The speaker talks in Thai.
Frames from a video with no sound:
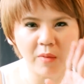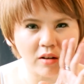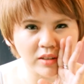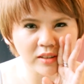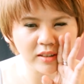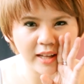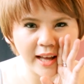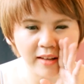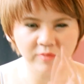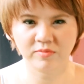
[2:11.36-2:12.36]
บบอกนิดนึง
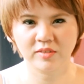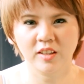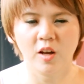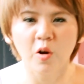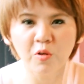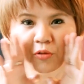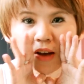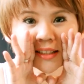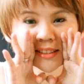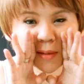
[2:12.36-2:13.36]
นะ แฟ
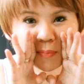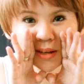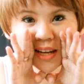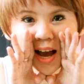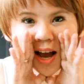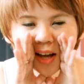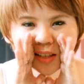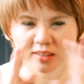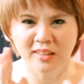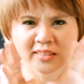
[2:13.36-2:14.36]
นจับไม่ได้
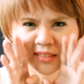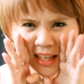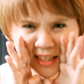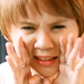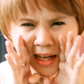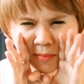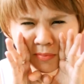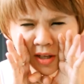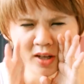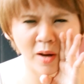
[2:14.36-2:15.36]
แต่อย่า
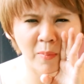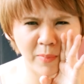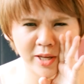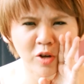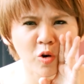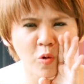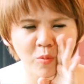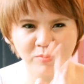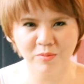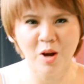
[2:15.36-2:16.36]
ทำเลยไม่คุ้ม